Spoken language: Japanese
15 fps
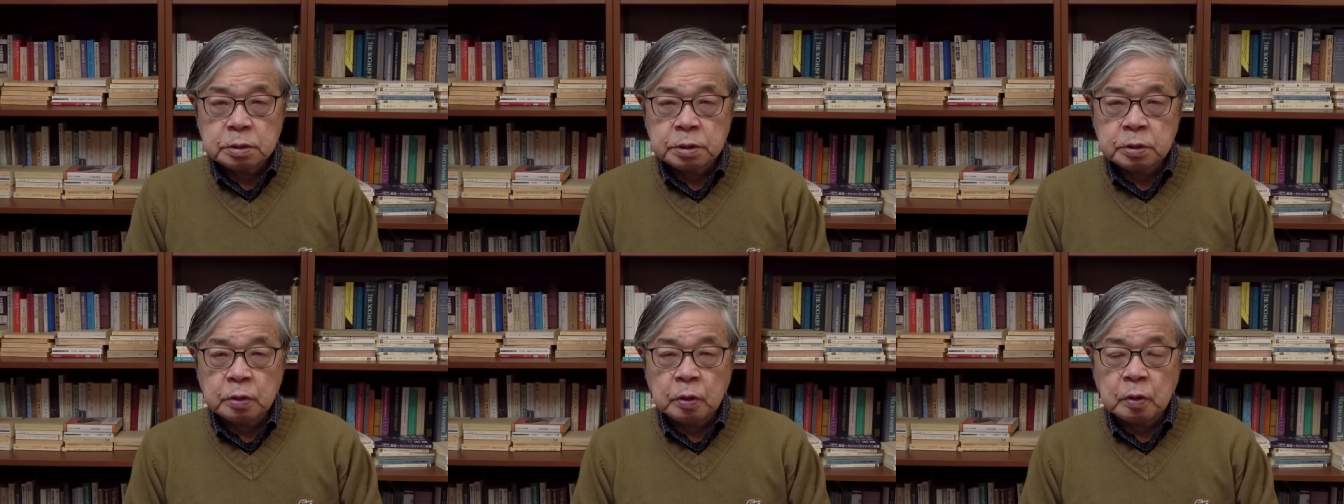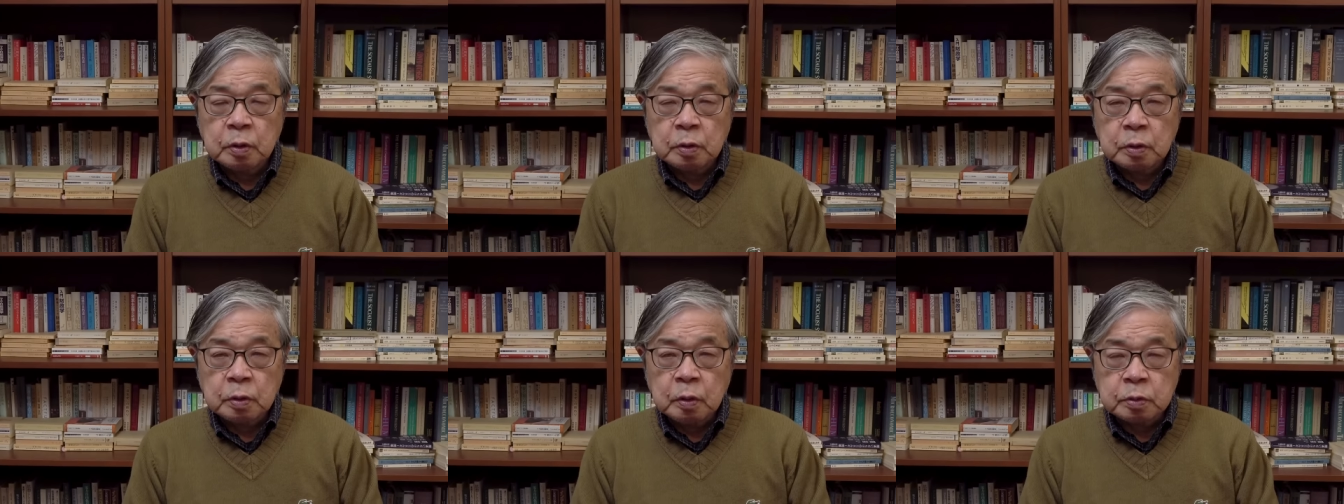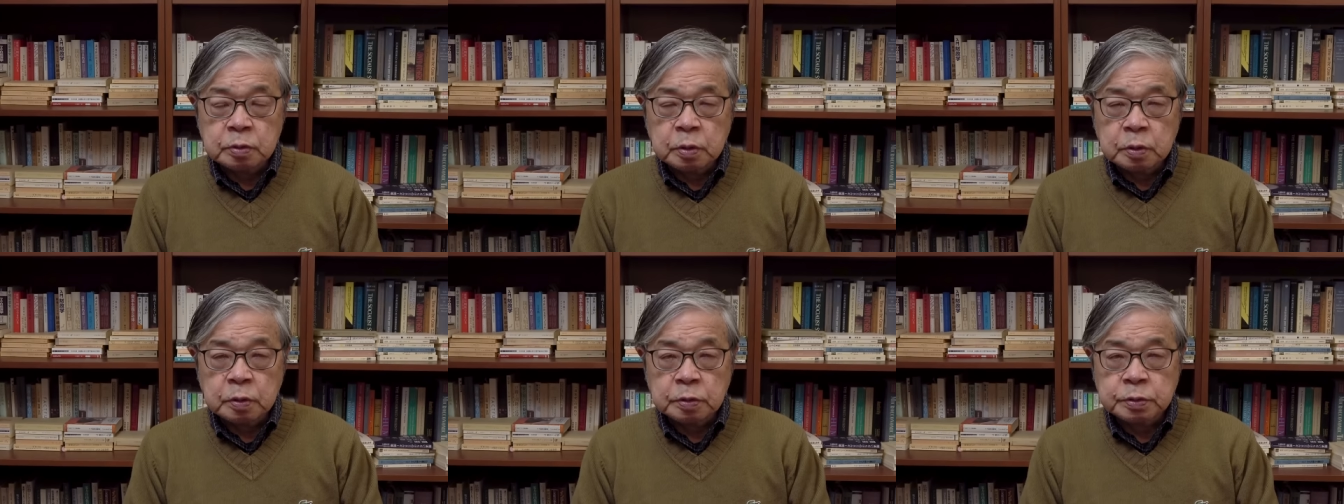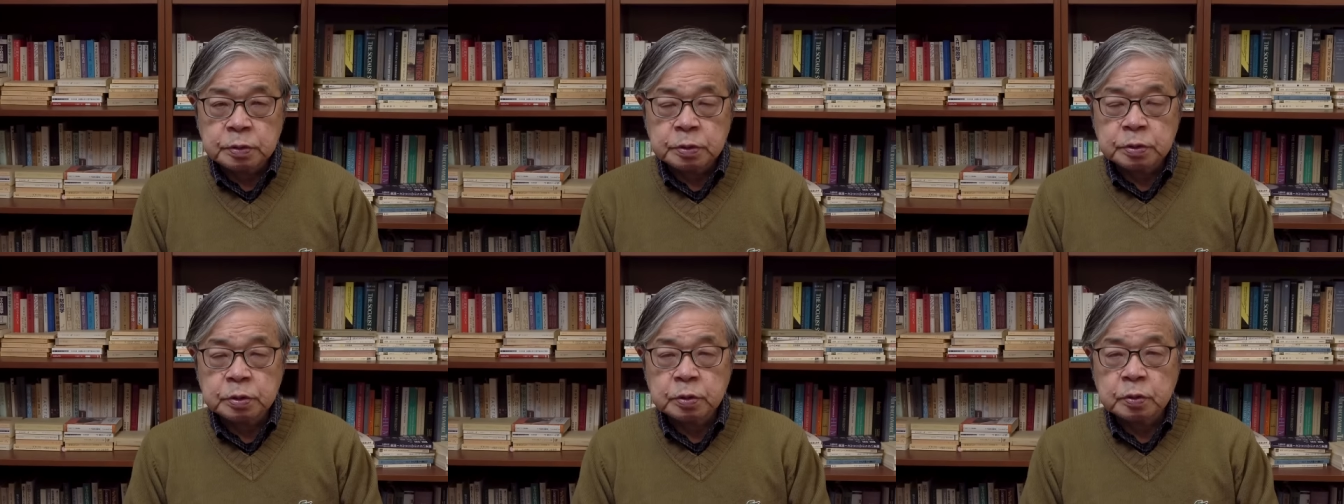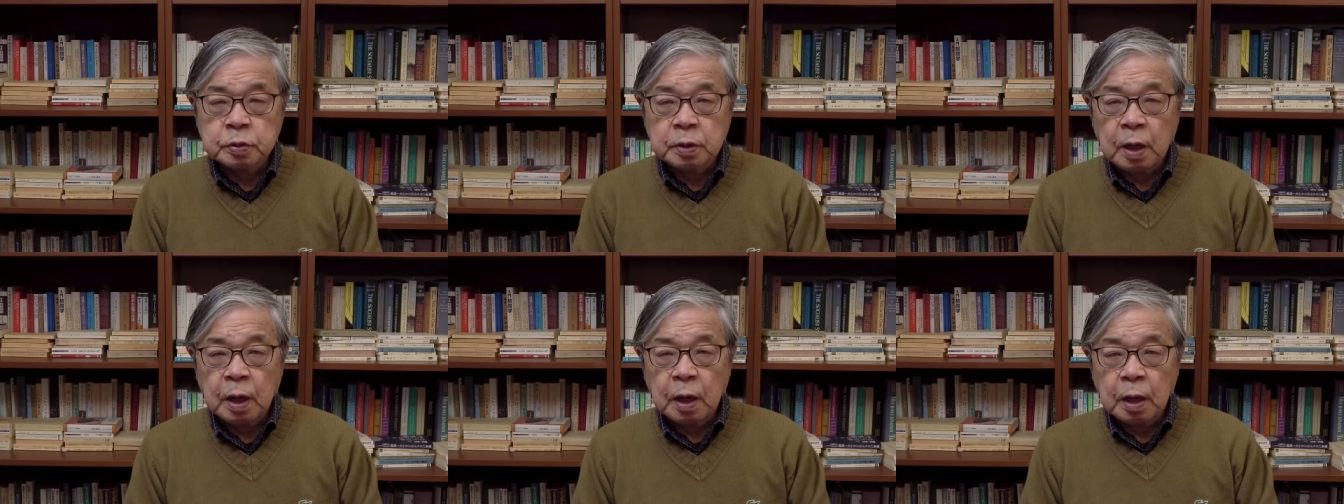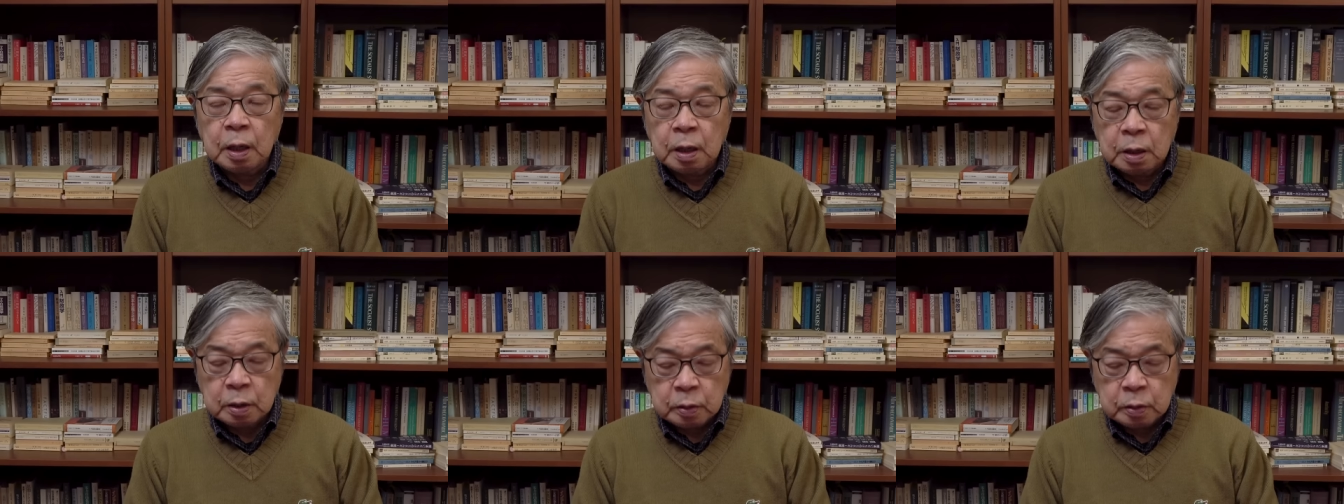昨日国土交通省が